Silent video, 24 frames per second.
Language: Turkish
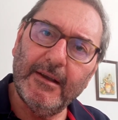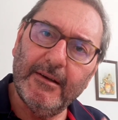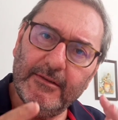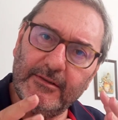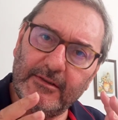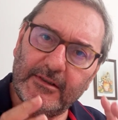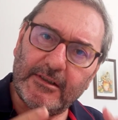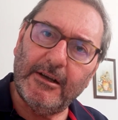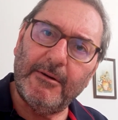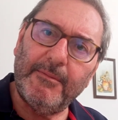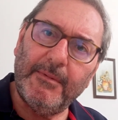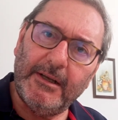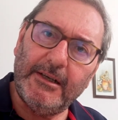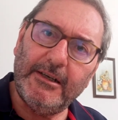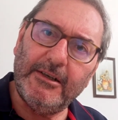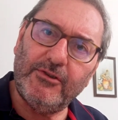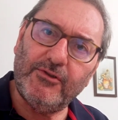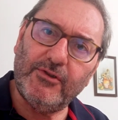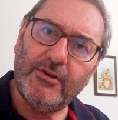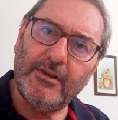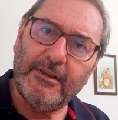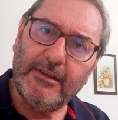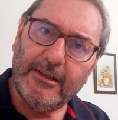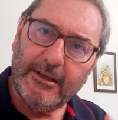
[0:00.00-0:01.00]
zaman
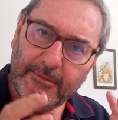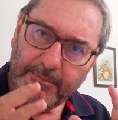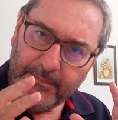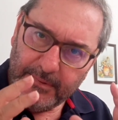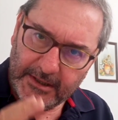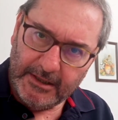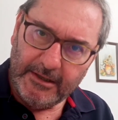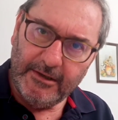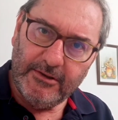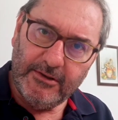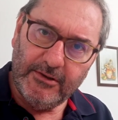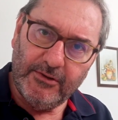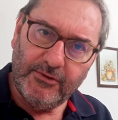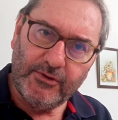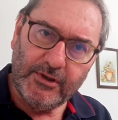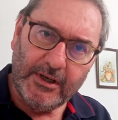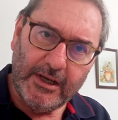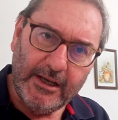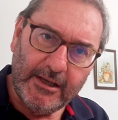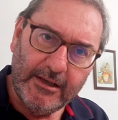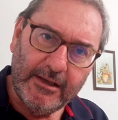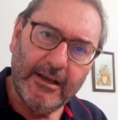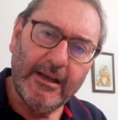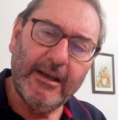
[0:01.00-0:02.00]
içinde
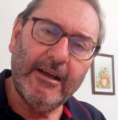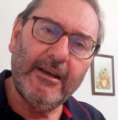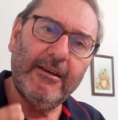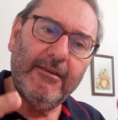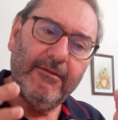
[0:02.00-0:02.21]
birikecek